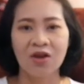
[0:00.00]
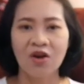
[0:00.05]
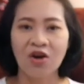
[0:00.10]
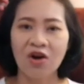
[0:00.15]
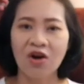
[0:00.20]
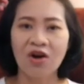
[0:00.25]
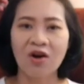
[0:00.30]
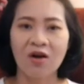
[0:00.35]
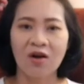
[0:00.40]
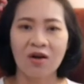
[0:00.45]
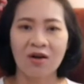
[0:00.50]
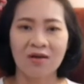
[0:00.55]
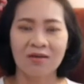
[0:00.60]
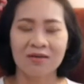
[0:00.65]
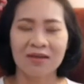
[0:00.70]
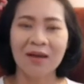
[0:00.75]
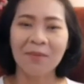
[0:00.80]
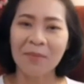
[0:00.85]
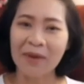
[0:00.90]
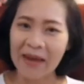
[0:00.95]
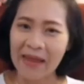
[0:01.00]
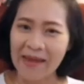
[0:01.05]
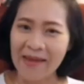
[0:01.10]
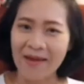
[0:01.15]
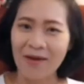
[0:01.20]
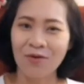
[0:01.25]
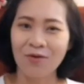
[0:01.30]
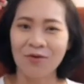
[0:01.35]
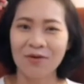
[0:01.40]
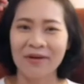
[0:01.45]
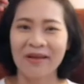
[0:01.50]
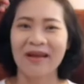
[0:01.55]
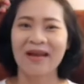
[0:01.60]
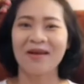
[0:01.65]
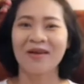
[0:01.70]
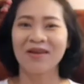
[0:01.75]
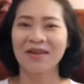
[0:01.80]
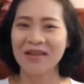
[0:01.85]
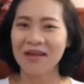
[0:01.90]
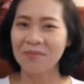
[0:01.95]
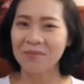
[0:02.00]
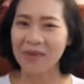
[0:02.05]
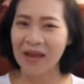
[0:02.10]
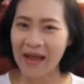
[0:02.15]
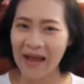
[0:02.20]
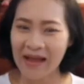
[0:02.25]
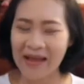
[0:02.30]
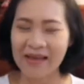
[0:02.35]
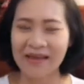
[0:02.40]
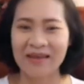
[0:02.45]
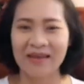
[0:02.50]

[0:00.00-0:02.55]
ก็ทำมาแล้วนะคะก็ทำได้